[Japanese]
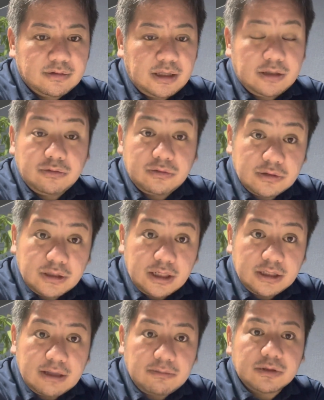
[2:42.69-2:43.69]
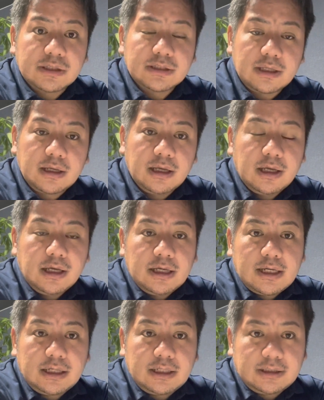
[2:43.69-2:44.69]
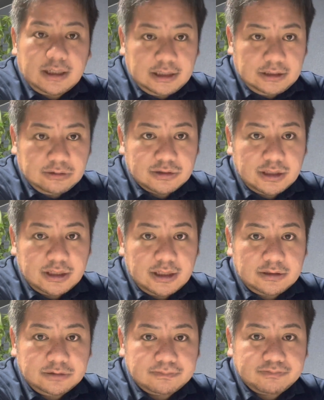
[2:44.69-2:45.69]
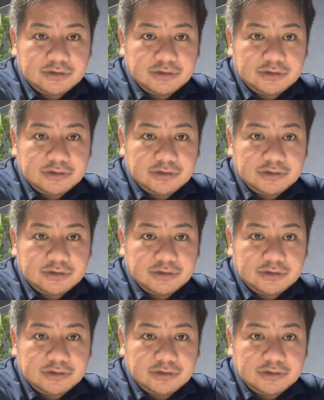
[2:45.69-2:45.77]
て言っていてもですねやはり代表者である